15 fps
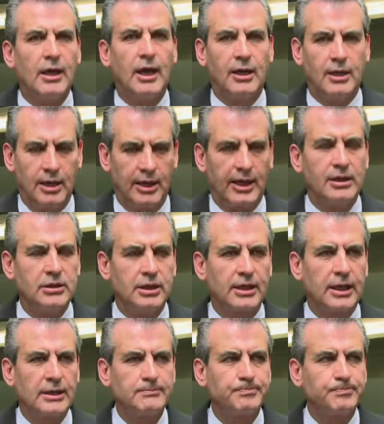
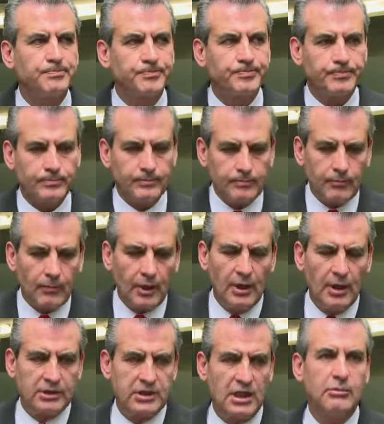energética
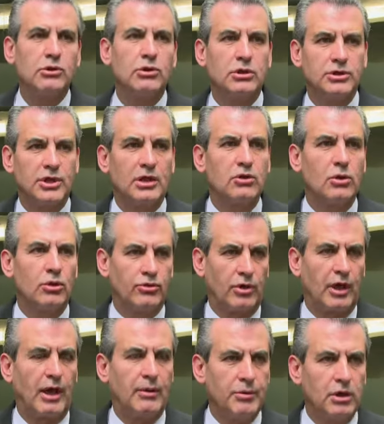y le estamos dando las
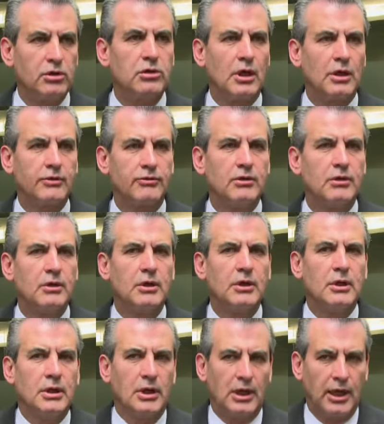herramientas
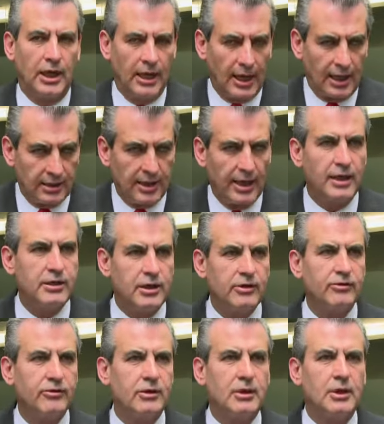en las
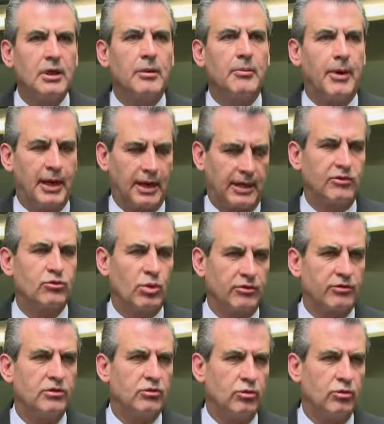leyes para que esto así